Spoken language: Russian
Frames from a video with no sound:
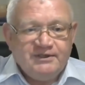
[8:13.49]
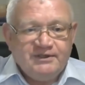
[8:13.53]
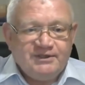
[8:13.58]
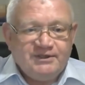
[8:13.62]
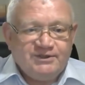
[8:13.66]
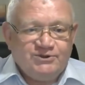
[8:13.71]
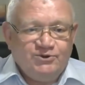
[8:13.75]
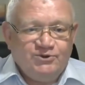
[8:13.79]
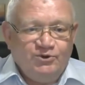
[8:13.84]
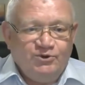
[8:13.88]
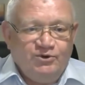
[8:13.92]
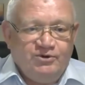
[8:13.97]

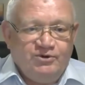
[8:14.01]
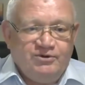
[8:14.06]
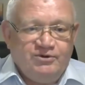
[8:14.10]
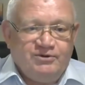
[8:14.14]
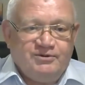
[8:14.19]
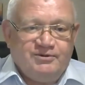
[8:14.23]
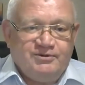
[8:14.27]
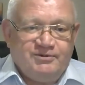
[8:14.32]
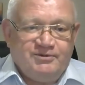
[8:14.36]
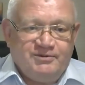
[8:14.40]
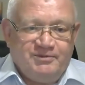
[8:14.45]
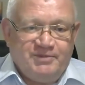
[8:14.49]

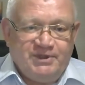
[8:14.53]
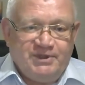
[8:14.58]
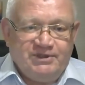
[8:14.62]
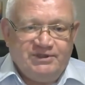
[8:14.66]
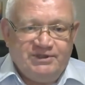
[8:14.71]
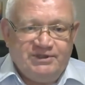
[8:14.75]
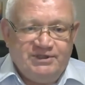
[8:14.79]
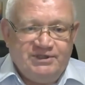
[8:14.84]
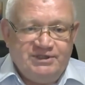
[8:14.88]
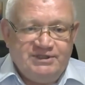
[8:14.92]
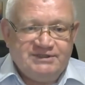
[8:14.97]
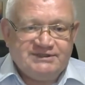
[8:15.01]
кто был
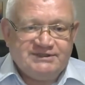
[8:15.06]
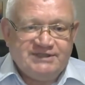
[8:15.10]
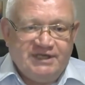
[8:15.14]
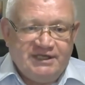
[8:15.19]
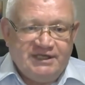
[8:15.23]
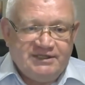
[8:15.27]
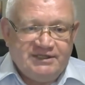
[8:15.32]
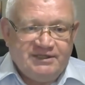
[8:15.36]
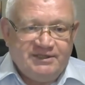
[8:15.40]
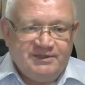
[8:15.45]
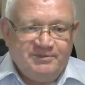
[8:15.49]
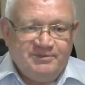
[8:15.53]

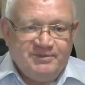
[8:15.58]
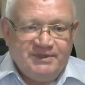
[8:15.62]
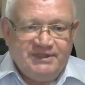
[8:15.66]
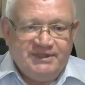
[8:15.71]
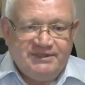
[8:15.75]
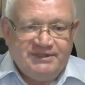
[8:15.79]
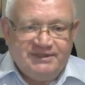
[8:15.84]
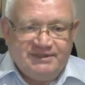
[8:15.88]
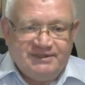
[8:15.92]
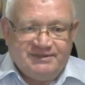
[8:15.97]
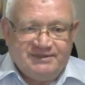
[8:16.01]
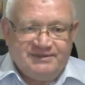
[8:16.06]
инициатором,
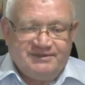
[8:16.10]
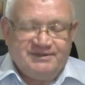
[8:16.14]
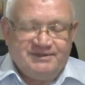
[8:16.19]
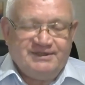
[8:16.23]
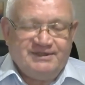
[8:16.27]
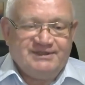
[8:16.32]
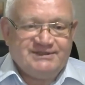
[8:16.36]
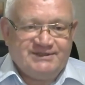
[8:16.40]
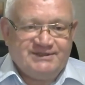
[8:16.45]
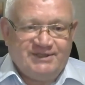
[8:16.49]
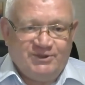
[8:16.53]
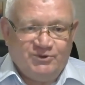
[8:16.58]
это
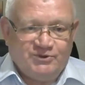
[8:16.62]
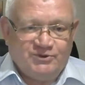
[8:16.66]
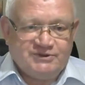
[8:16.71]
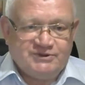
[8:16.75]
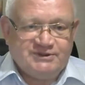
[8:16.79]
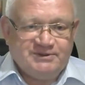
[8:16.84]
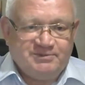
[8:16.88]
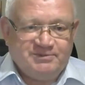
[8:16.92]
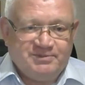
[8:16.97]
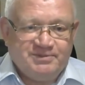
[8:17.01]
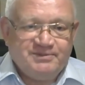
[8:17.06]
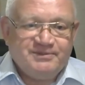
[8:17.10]

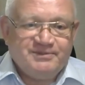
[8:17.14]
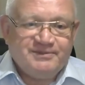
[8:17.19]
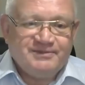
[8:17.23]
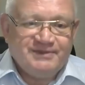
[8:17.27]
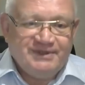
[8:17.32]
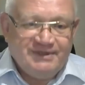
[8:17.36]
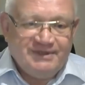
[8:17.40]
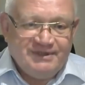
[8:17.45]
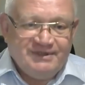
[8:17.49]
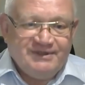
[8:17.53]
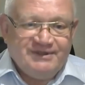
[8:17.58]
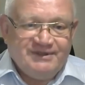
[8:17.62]
остается
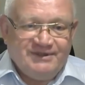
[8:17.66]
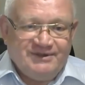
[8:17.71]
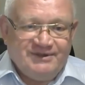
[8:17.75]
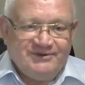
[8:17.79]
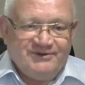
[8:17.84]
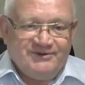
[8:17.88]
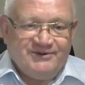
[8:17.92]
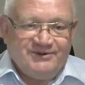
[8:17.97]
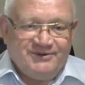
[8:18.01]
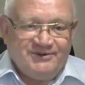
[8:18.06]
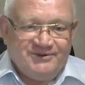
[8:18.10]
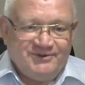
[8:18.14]

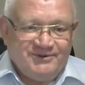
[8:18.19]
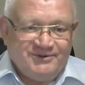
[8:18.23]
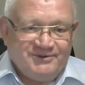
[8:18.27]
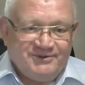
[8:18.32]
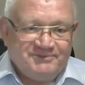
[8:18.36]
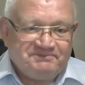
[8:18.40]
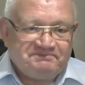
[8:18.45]
э,